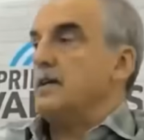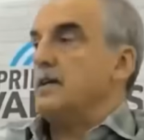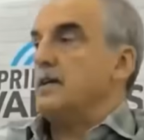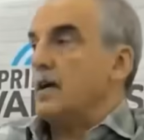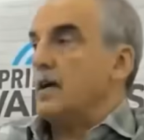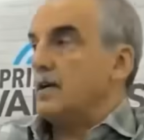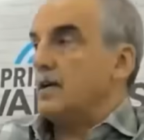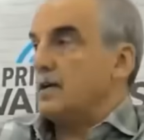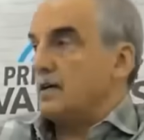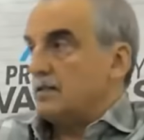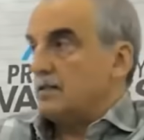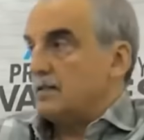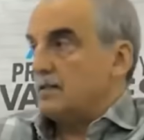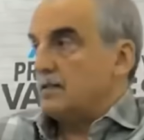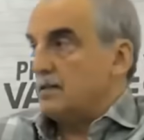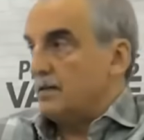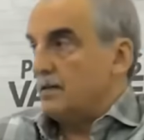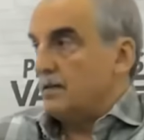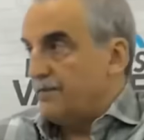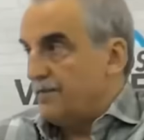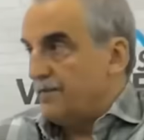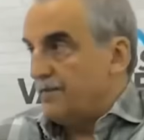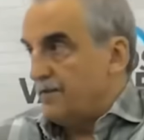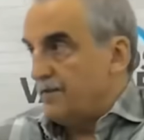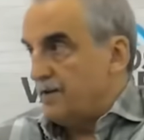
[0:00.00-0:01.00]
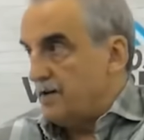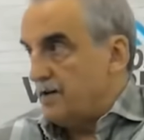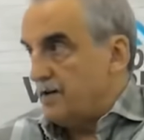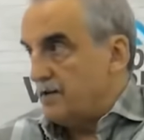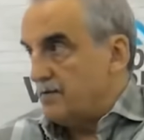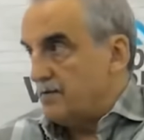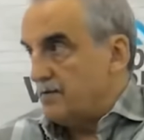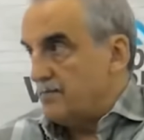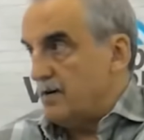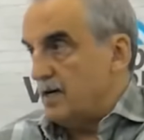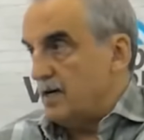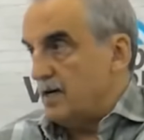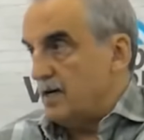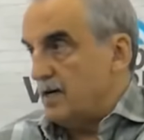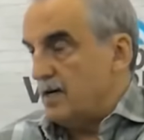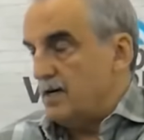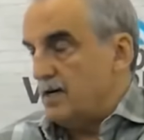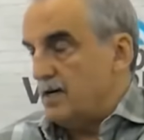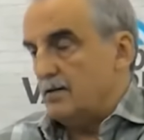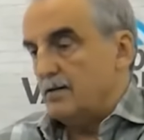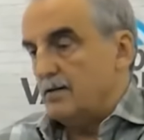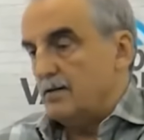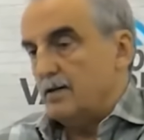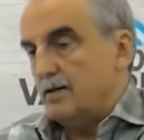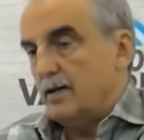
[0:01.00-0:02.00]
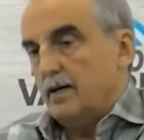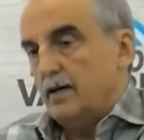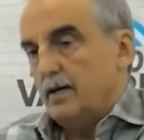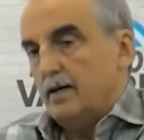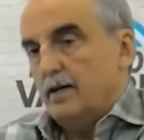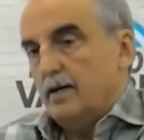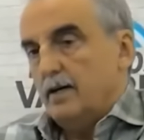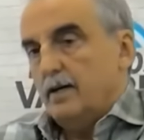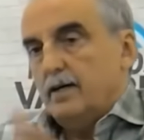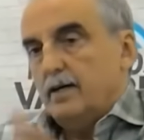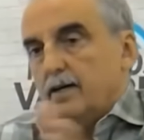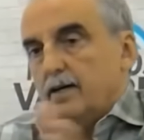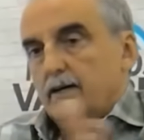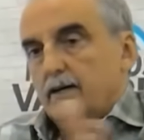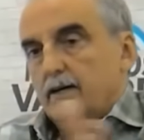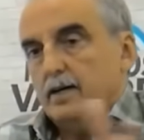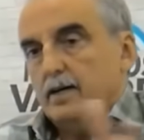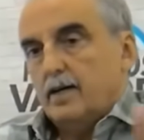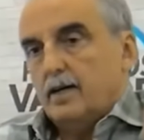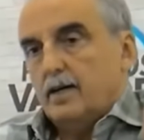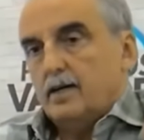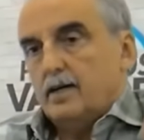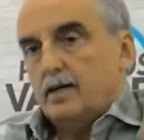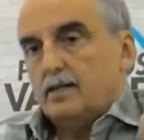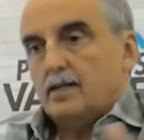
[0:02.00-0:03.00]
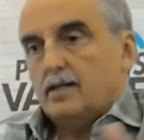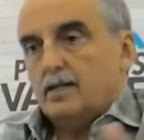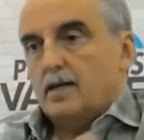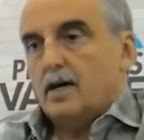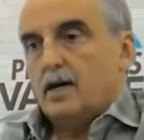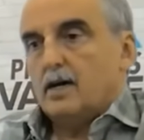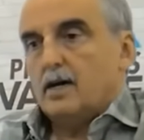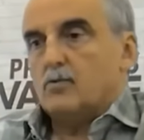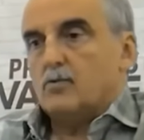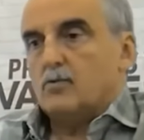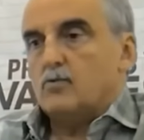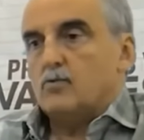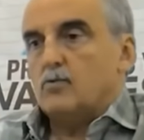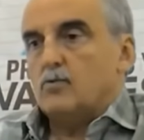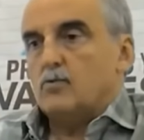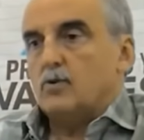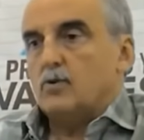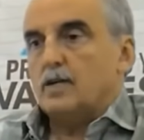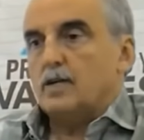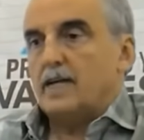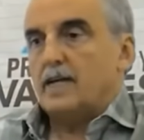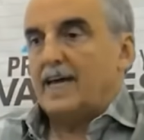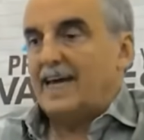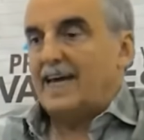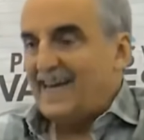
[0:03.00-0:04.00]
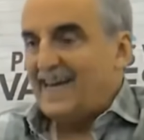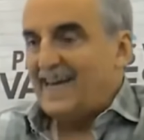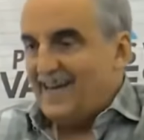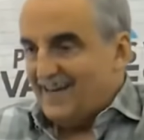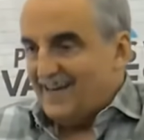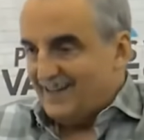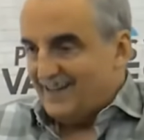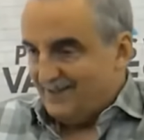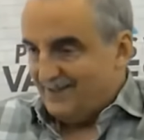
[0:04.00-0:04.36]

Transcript: consigue la revolución, cambió la estructura de pensamiento del pueblo